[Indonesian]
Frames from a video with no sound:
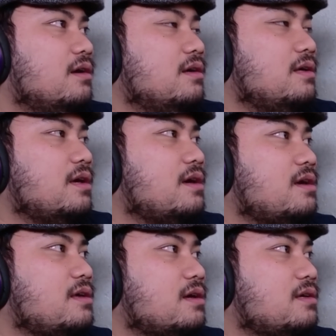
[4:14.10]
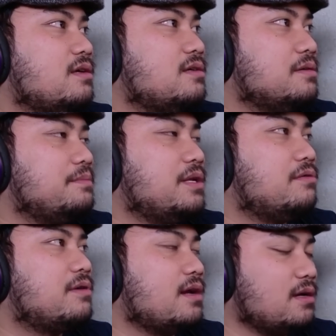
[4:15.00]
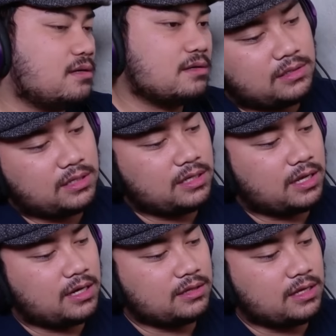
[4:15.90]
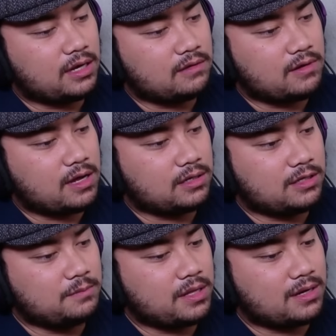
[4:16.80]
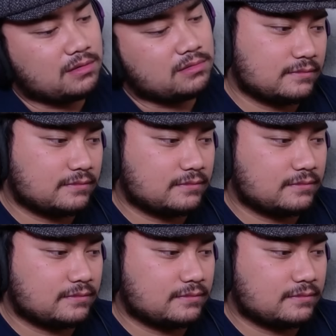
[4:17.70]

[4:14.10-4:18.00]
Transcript: Ya, ya, ya, ya, beda orang. Ini kan nanti yang lawan Kimera tuh.